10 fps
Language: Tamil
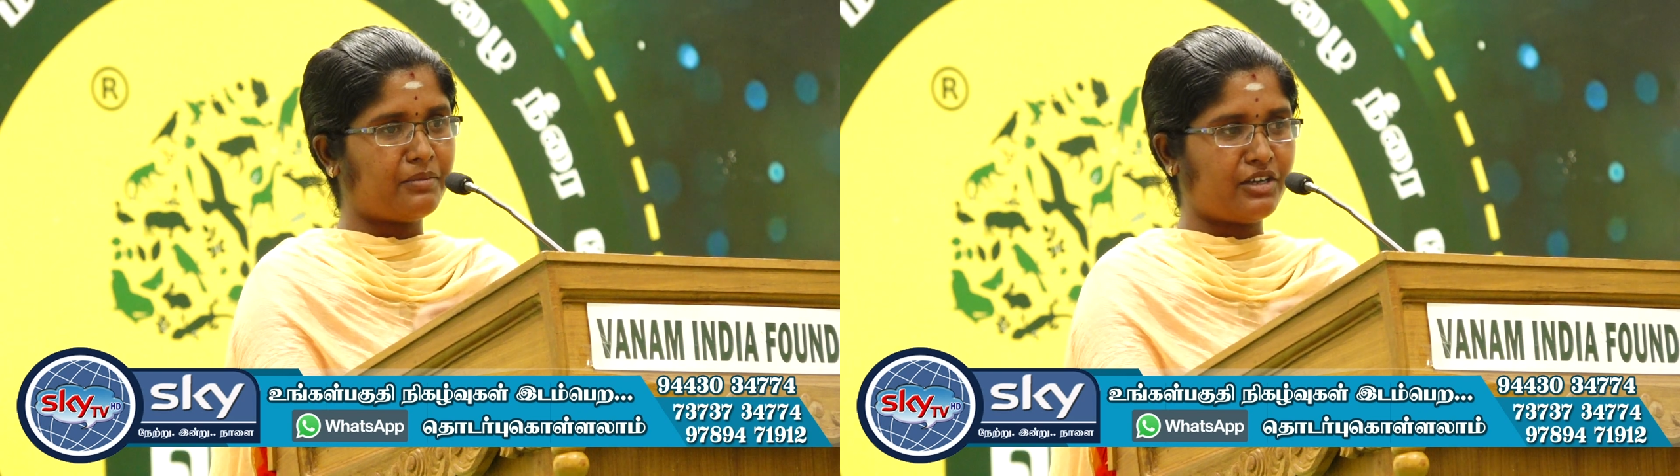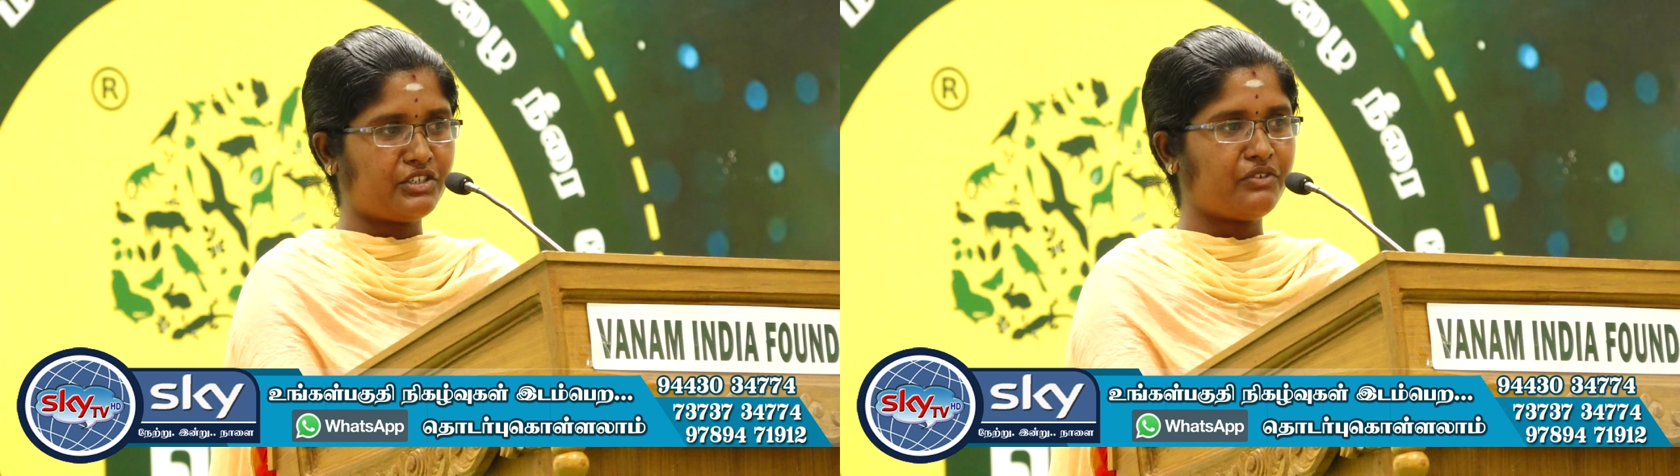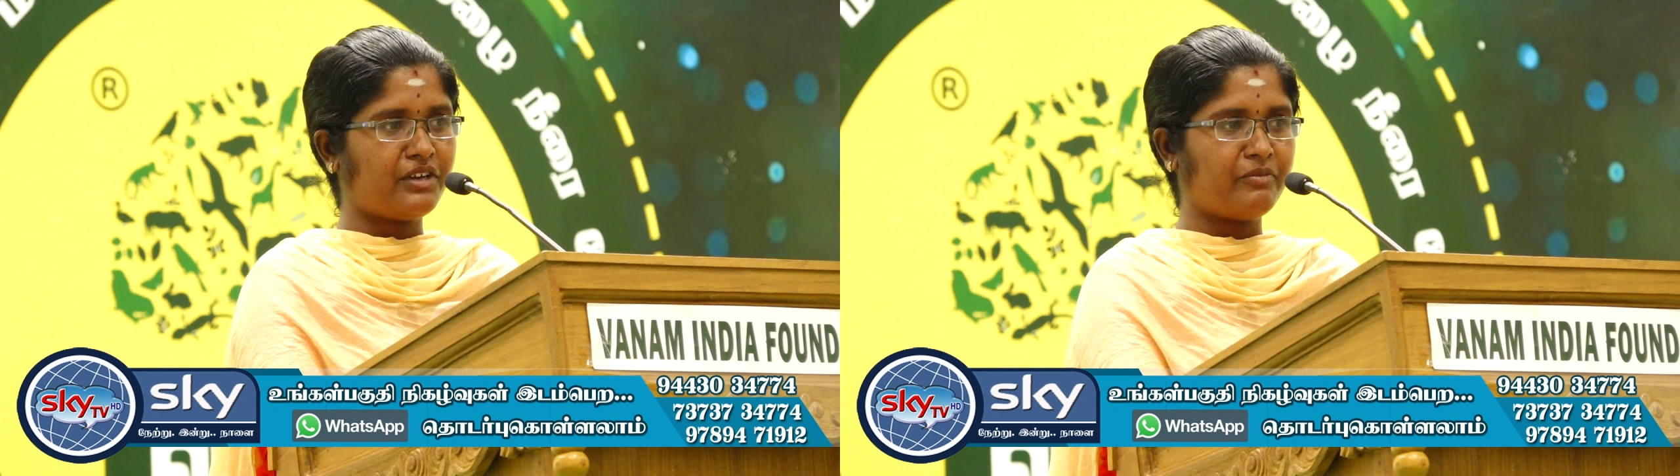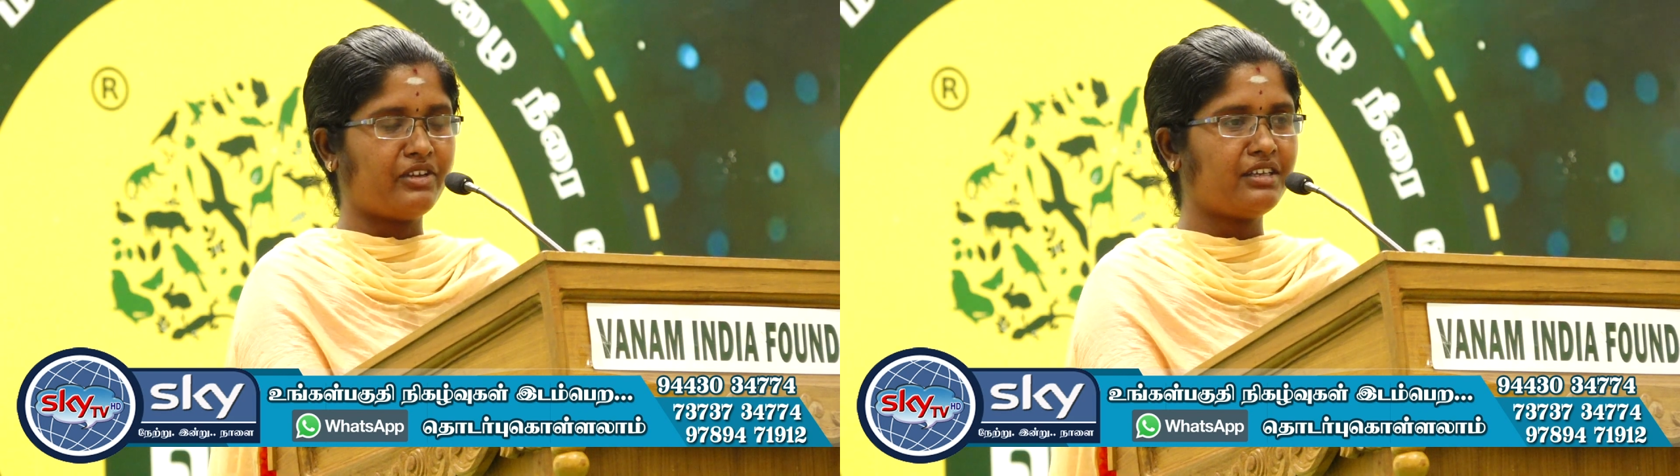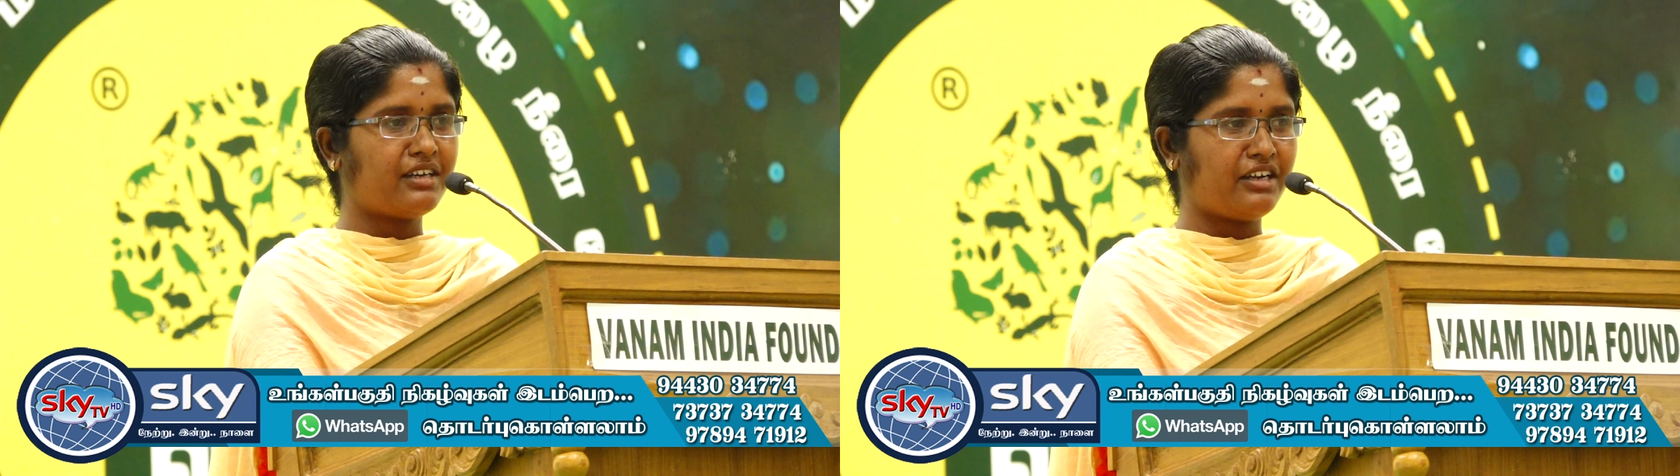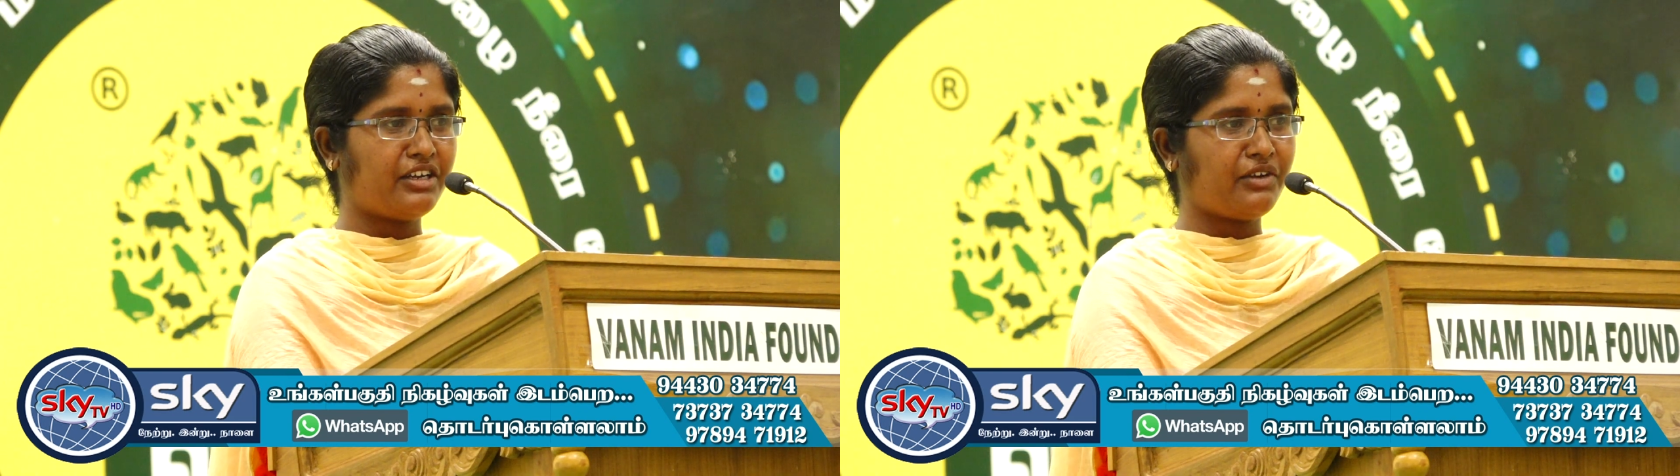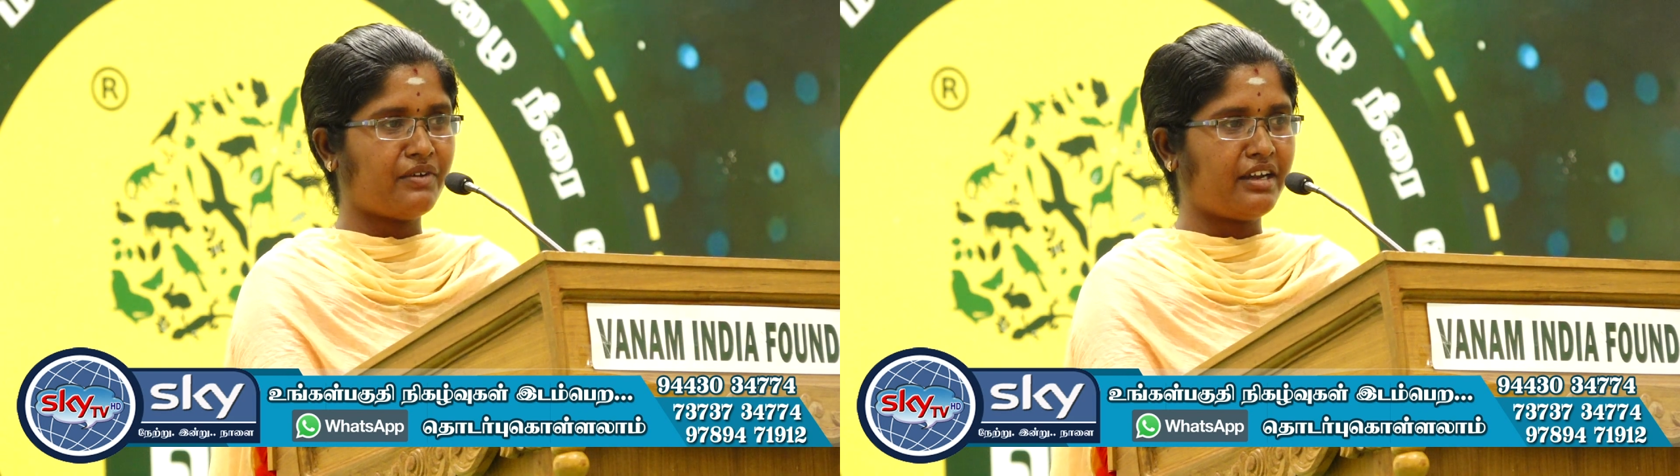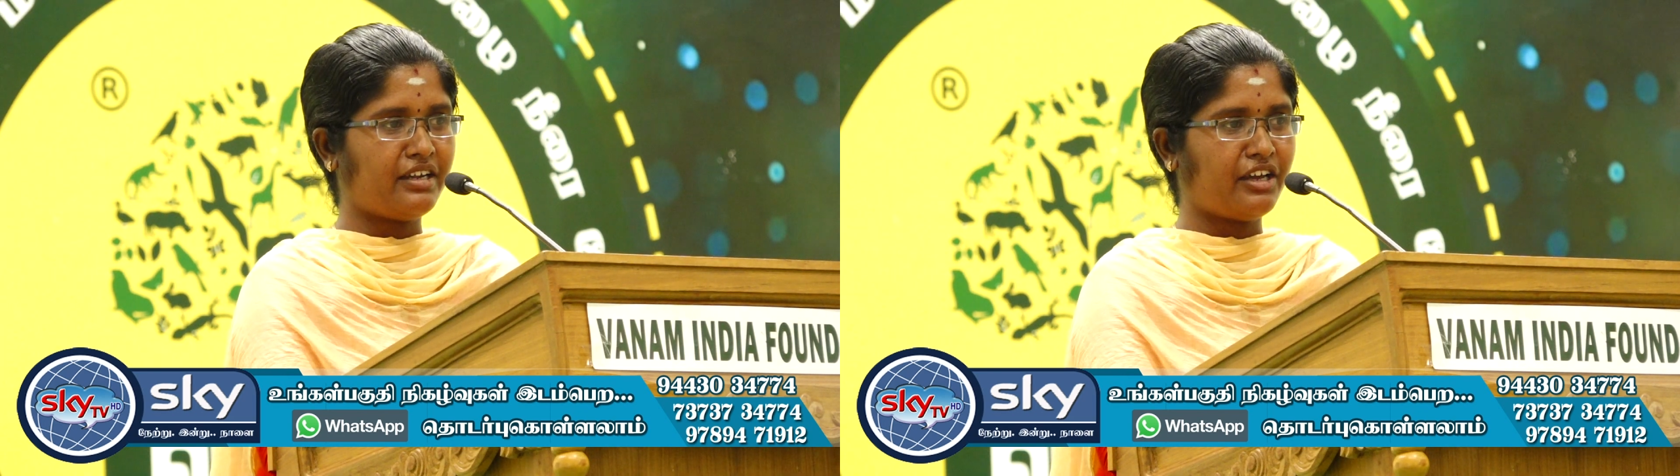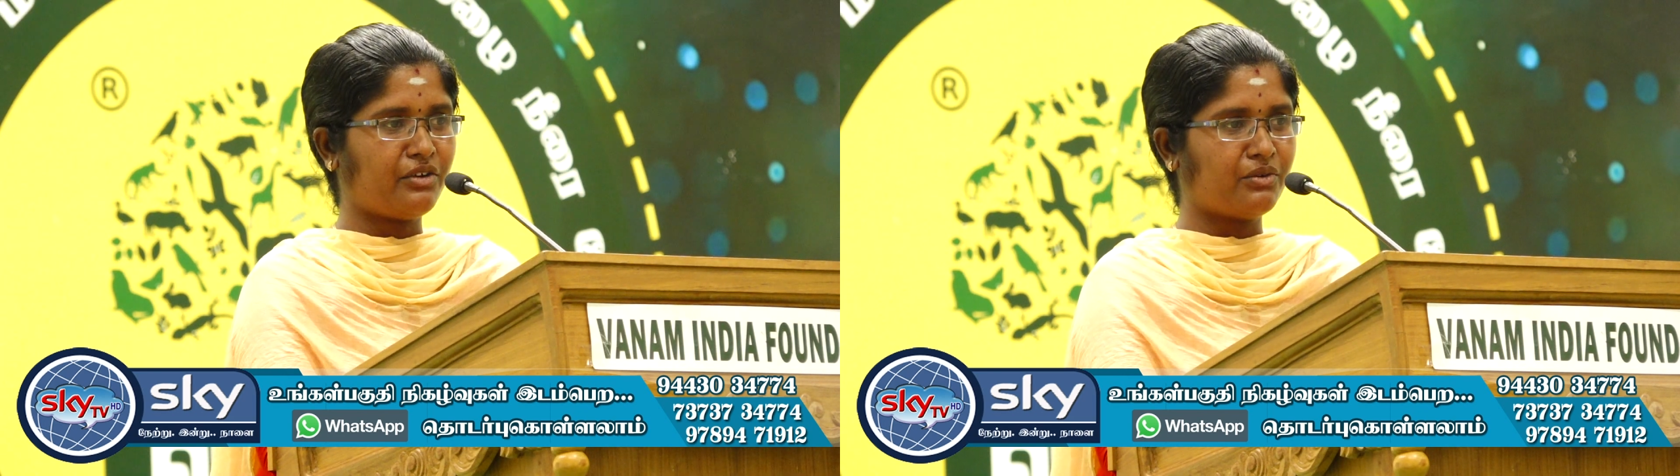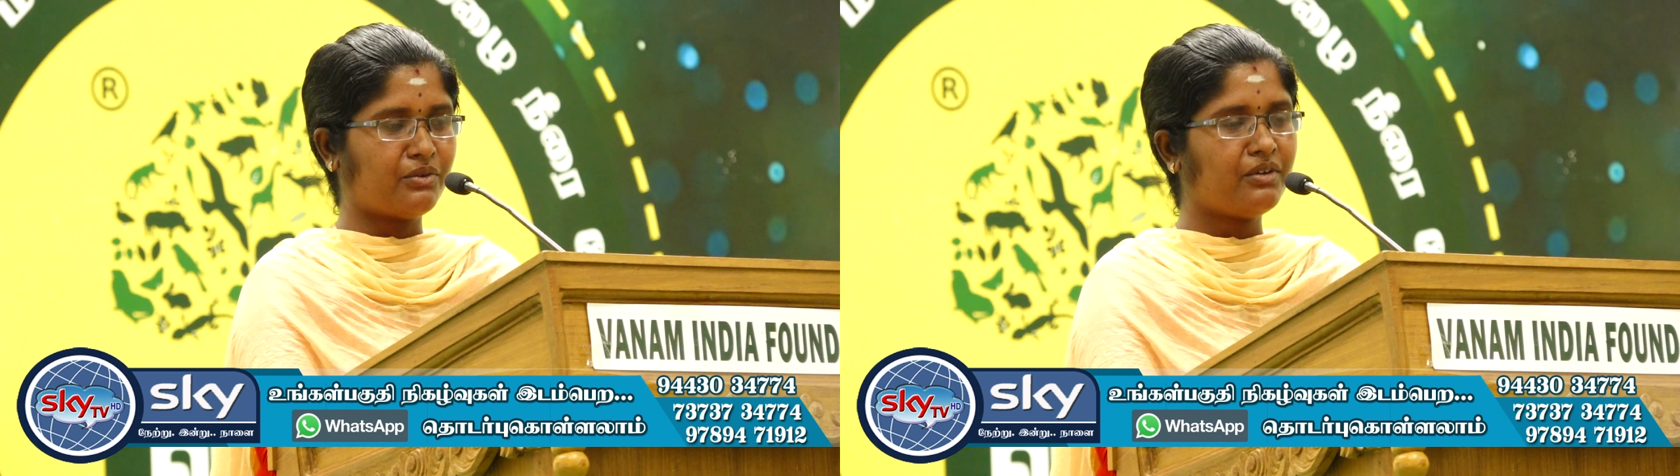பாசிட்டிவ் வைப் வந்து கண்டினியூ ஆகிட்டே
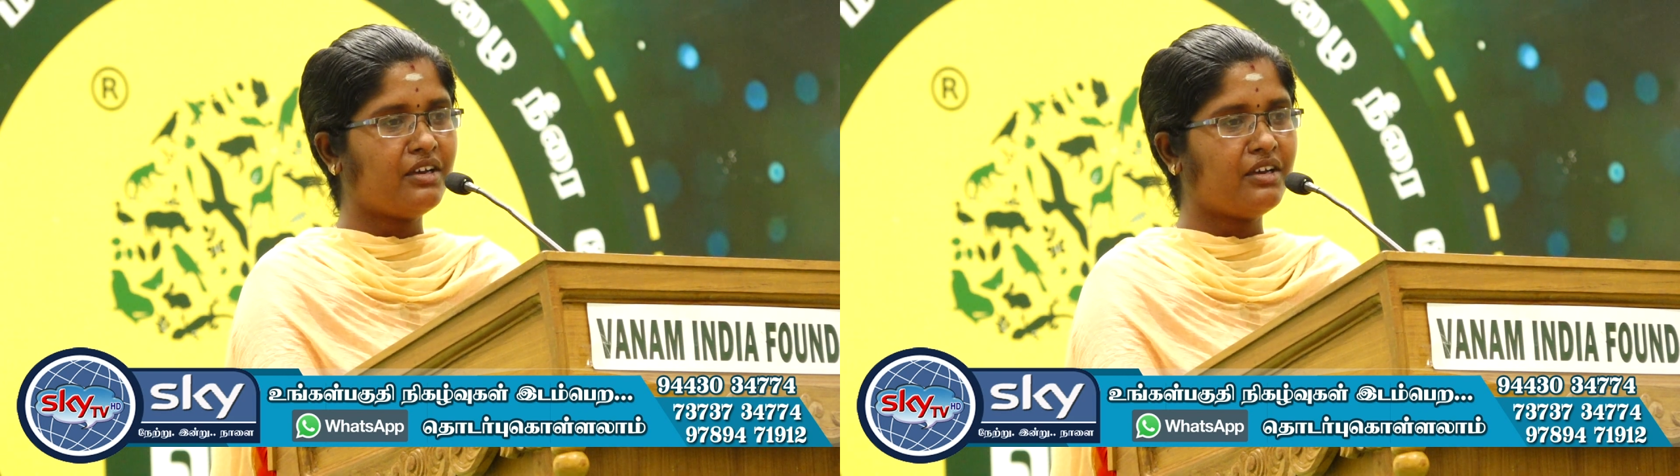இருக்கும்